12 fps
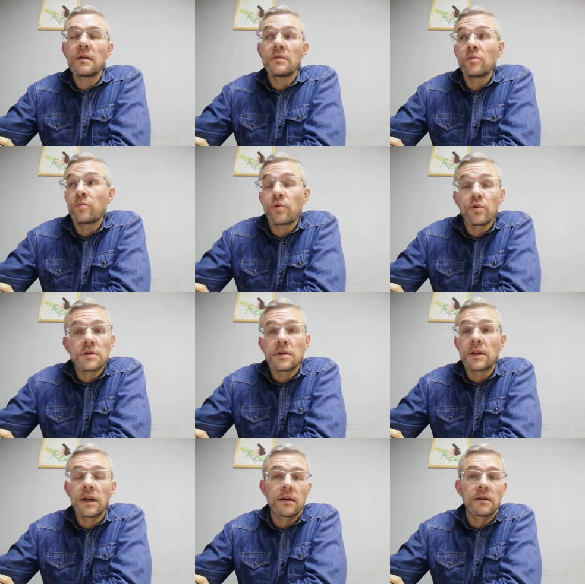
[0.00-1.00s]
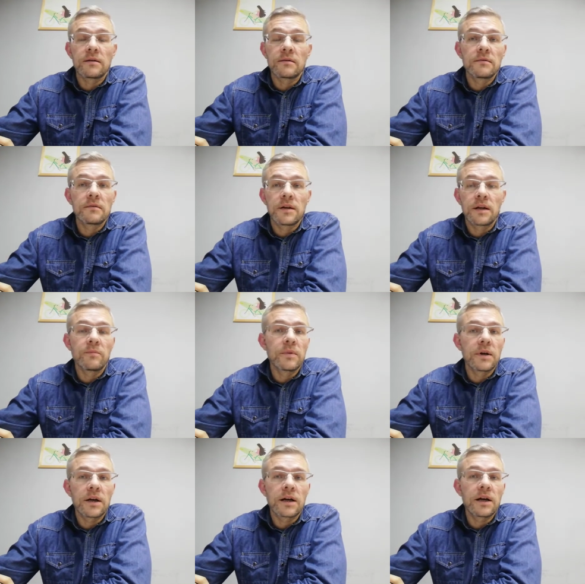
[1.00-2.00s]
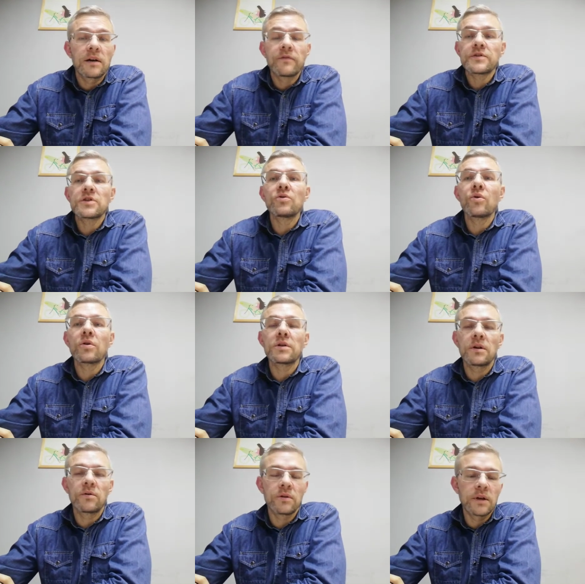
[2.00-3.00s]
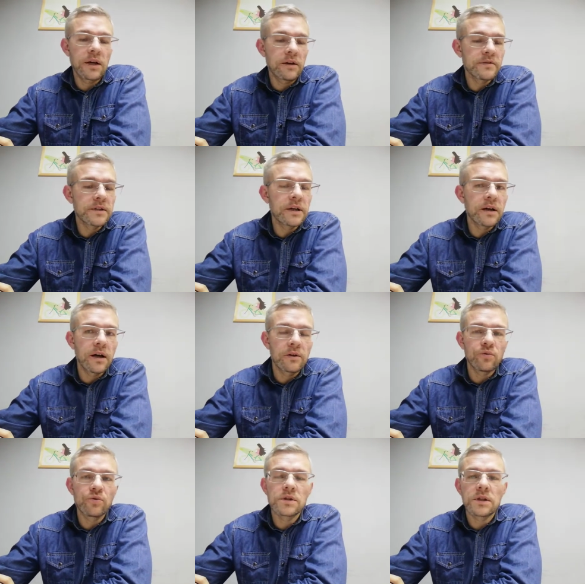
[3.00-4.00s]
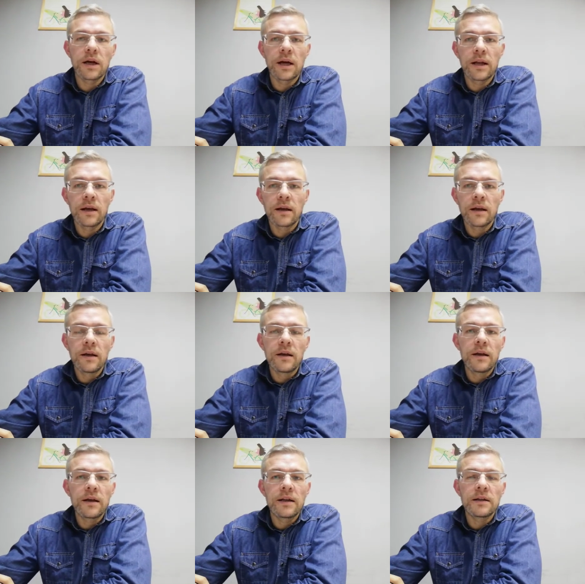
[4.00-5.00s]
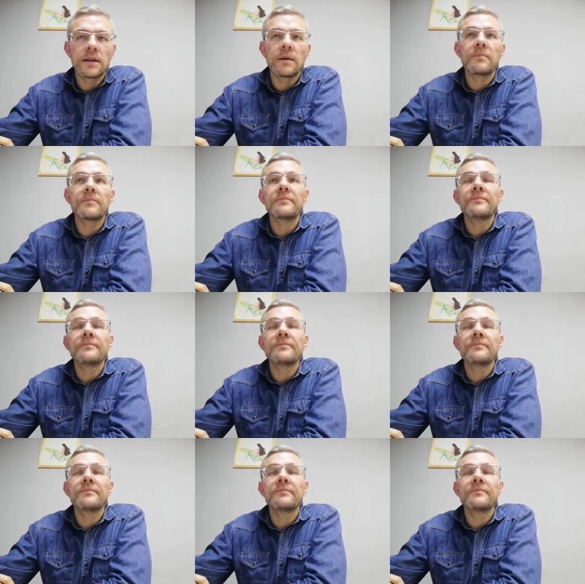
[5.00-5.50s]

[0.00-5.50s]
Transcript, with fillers: ну просто так, как бы, как, как вздох такой, да, как вздыхают, устали. Или там,